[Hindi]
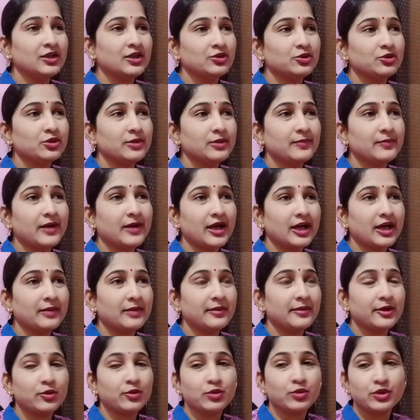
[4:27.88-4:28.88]
क्योंकि बाहर
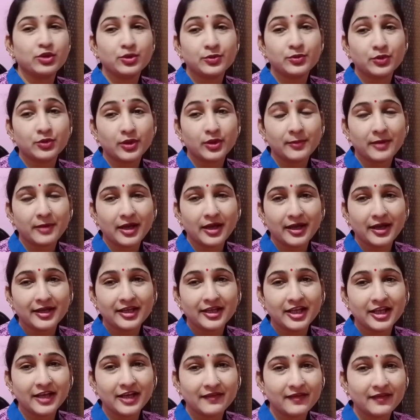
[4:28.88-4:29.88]
बैठी हुई तो थोड़ा बाहर
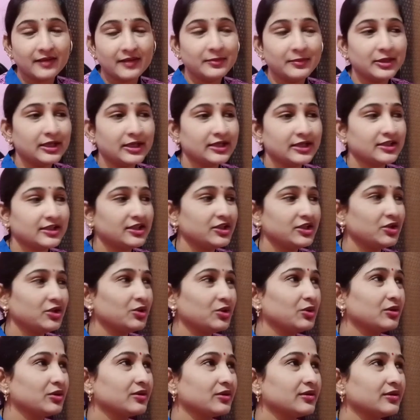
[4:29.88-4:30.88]
की हवा भी लगती है
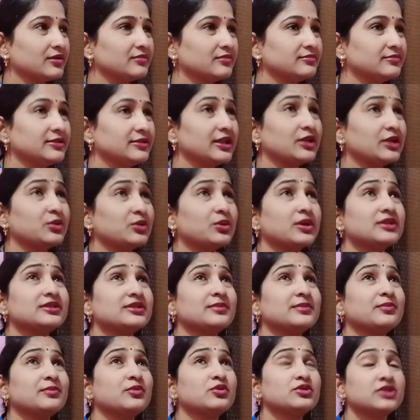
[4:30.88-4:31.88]
और ये थोड़ा
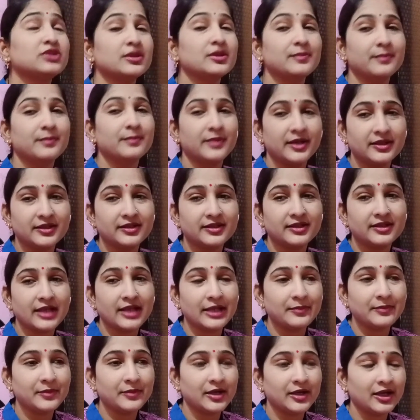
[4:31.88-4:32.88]
सा पोर्सन बंद
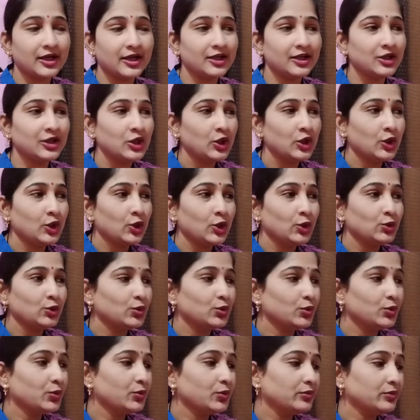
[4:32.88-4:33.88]
टाइप का है
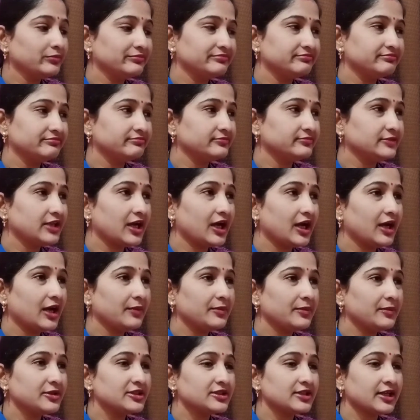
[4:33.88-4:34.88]
तो यहाँ
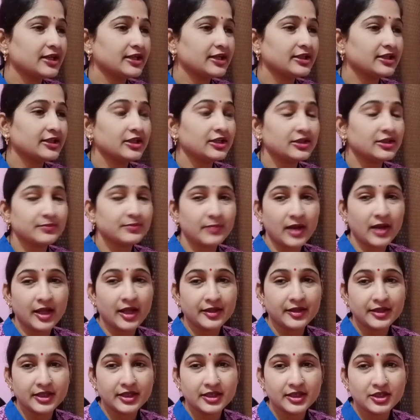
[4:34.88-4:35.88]
पे जैसे कहते हैं
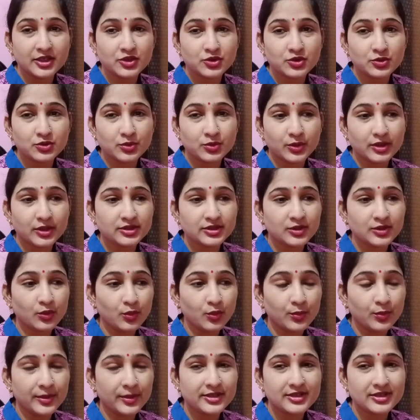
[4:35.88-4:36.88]
अंदर की जो थोड़ा सा
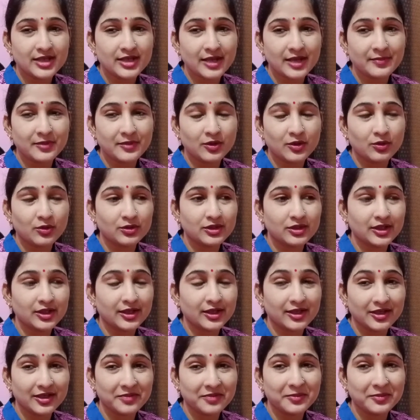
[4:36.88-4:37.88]
उमस टाइप का होता है
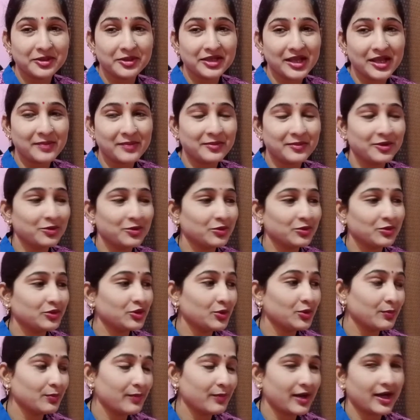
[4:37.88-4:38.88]
गर्मी टाइप की होती है
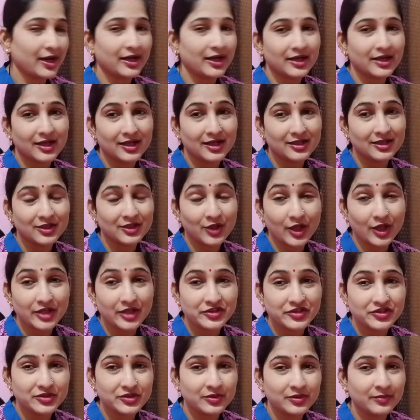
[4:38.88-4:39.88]
और बाहर
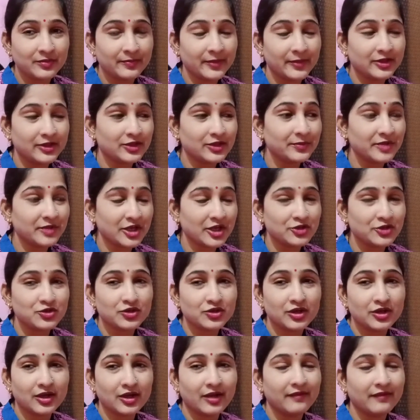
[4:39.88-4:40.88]
नेचु मतलब
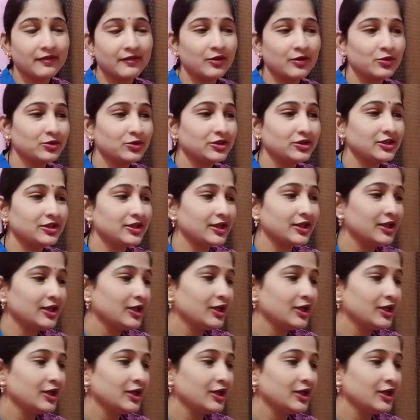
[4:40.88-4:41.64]
नेचुरल हवा होती है